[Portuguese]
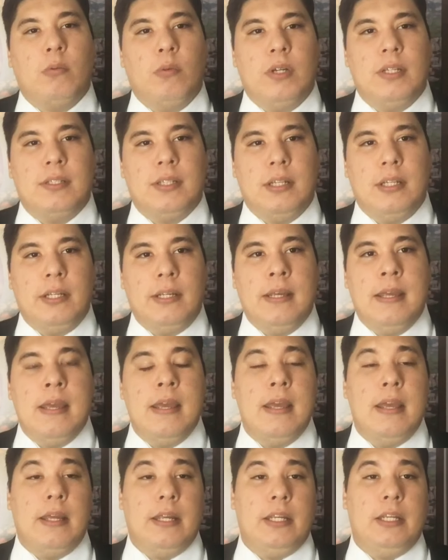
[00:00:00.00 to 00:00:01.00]
coisa ali.
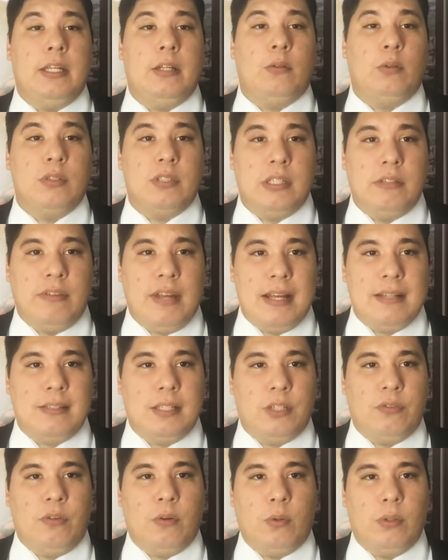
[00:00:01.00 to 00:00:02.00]
E, inclusive,
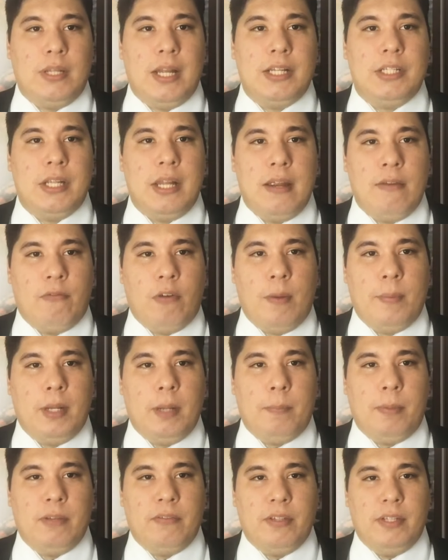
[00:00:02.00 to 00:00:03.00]
essa dificuldade da reforma
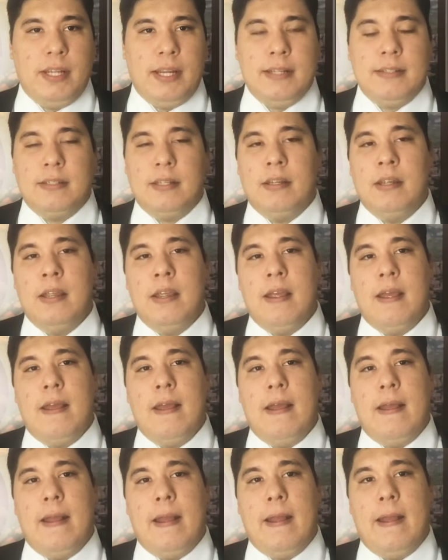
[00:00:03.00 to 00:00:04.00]
da Previdência,
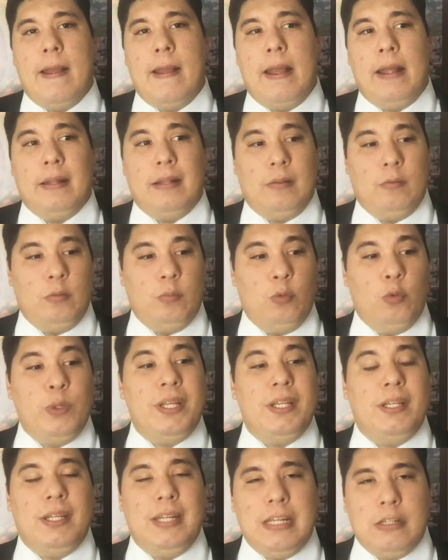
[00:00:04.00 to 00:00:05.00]
é, no
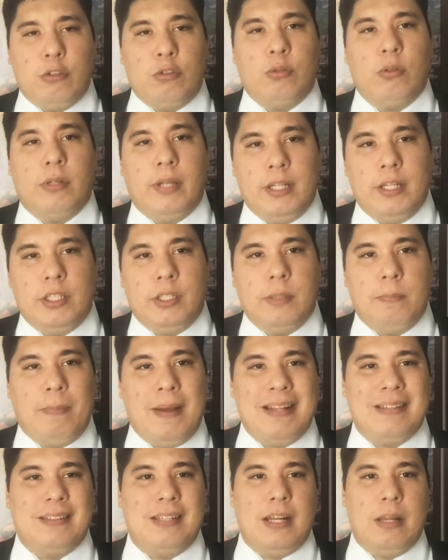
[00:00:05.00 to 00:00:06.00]
início né, de
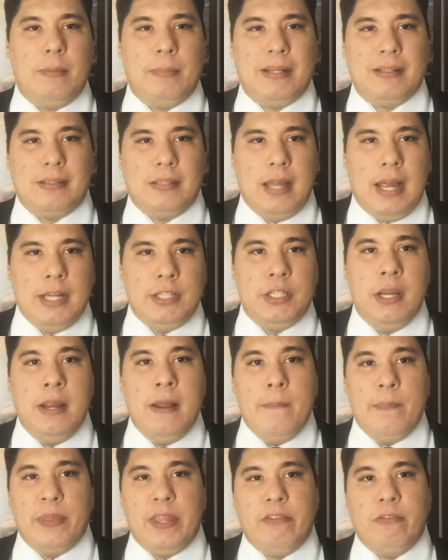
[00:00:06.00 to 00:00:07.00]
passar a mensagem,
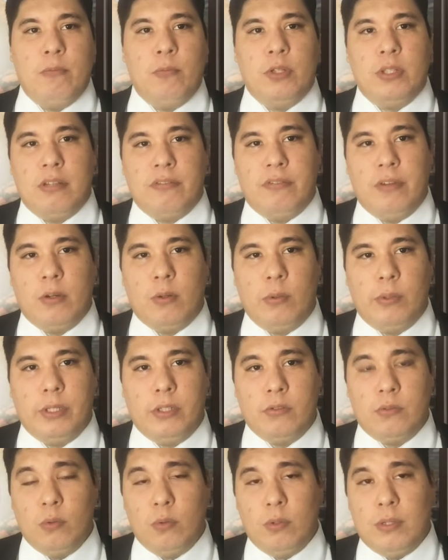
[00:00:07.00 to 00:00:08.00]
teve muito a ver com
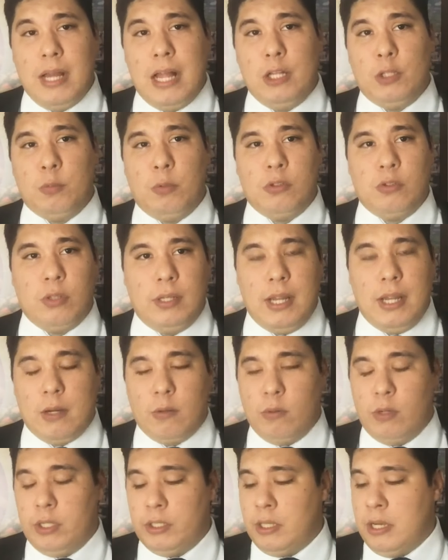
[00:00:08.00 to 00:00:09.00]
isso. O Carlos
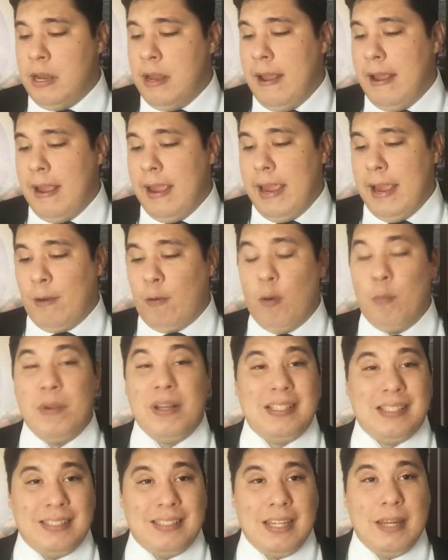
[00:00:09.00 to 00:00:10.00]
Bolsonaro hoje, é, como
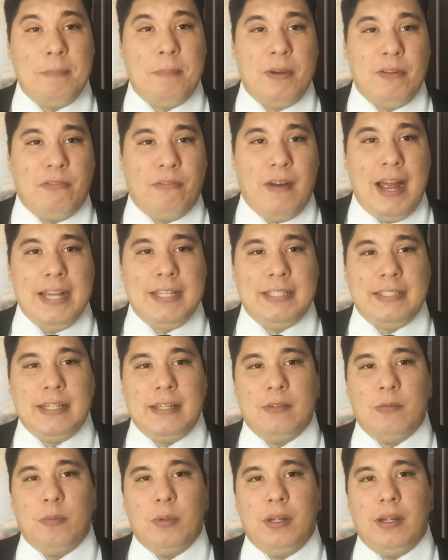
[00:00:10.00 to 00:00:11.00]
ele sempre faz,
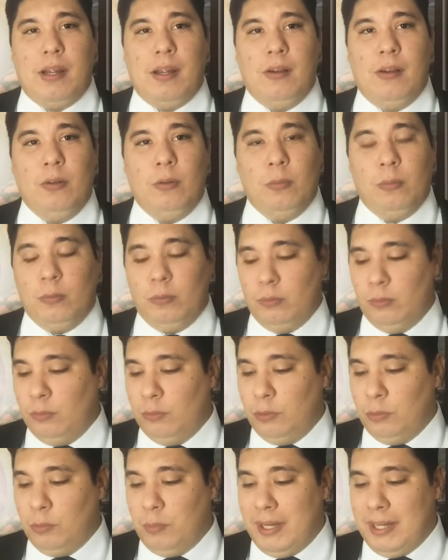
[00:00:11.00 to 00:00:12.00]
né, numa,
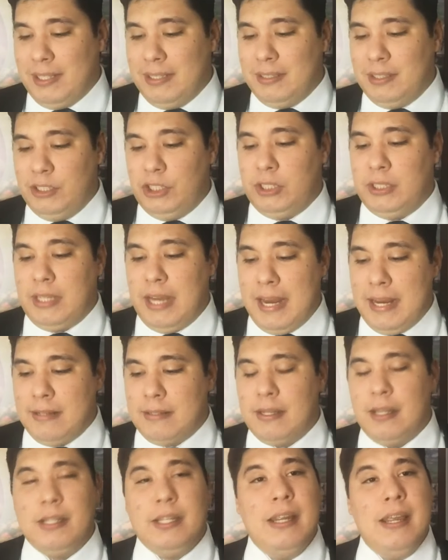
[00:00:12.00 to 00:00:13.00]
numa
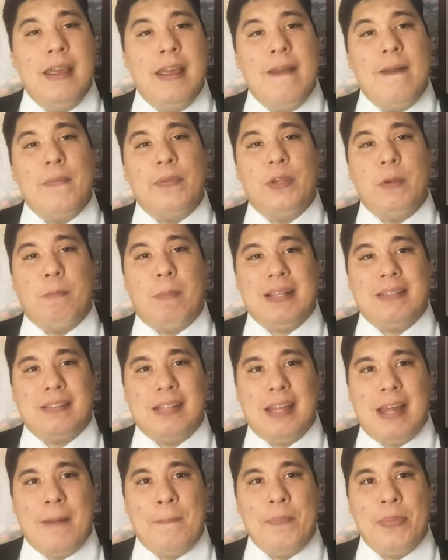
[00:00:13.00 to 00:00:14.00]
insistência ali de
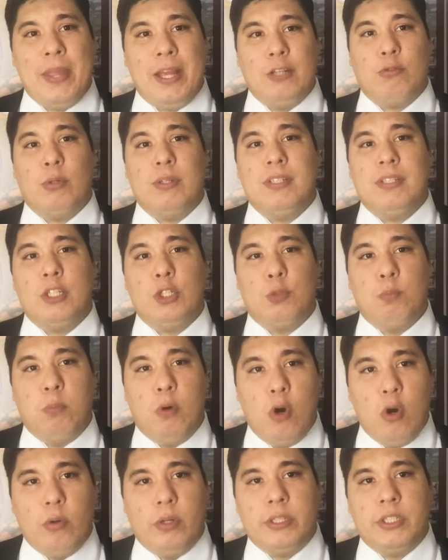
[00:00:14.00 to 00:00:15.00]
passar as coisas
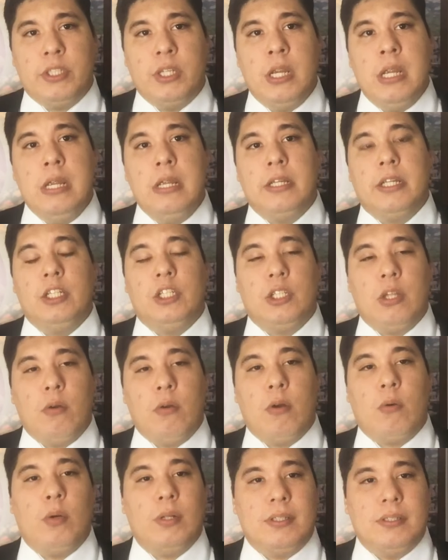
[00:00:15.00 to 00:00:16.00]
boas que
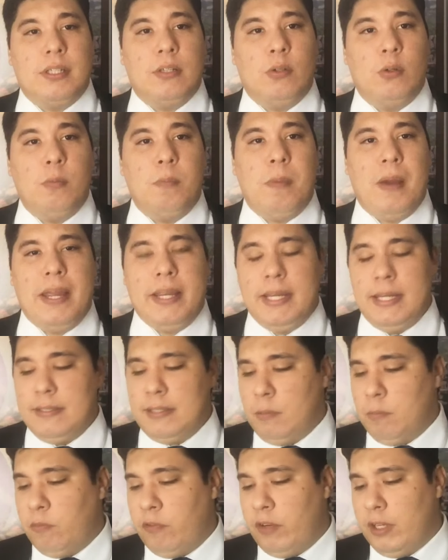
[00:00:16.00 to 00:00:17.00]
estão acontecendo no país,
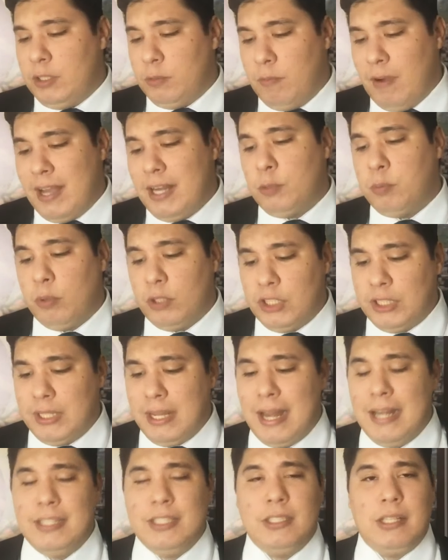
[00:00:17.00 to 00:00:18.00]
ele fez várias
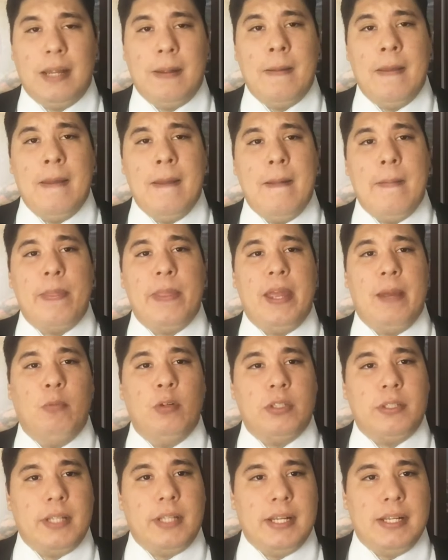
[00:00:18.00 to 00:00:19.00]
postagens lá é,
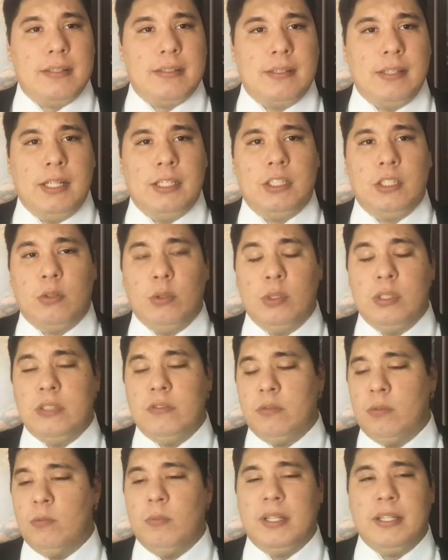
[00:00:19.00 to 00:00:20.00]
muito interessantes,
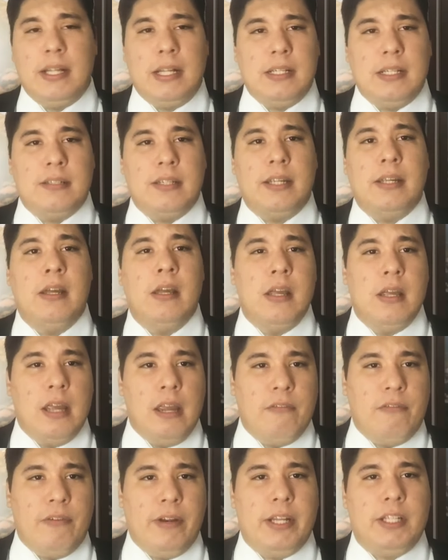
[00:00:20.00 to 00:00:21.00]
inclusive uma delas aí
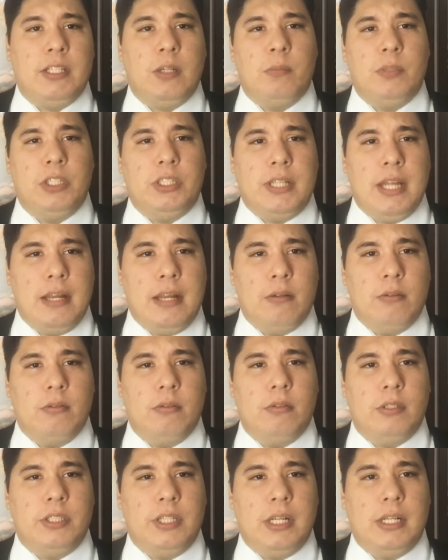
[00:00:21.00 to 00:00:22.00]
referente ao
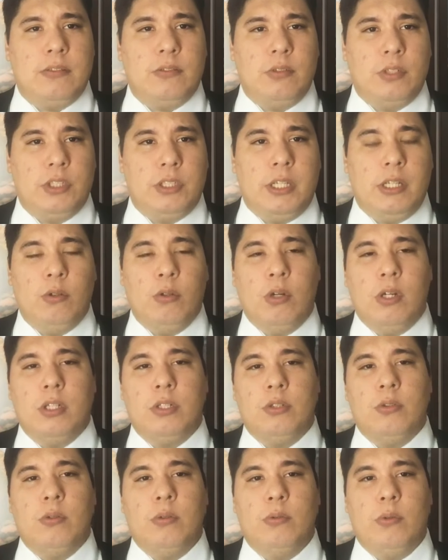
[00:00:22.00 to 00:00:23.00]
Ministério de Relações
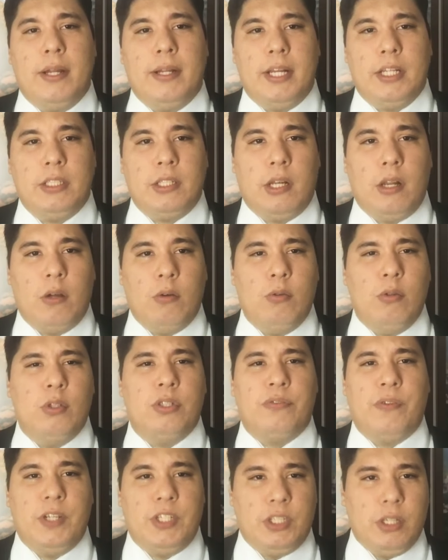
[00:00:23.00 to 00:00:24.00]
Exteriores, do, do Ernesto
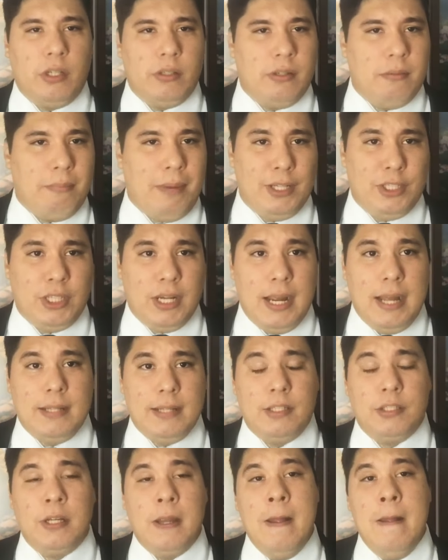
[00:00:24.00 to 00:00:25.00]
Araújo, fechando
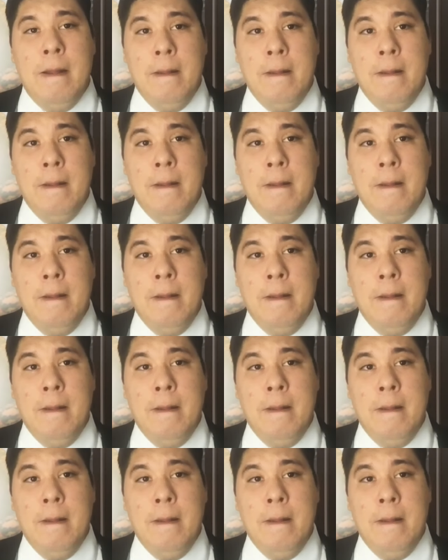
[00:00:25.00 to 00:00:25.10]
embaixadas.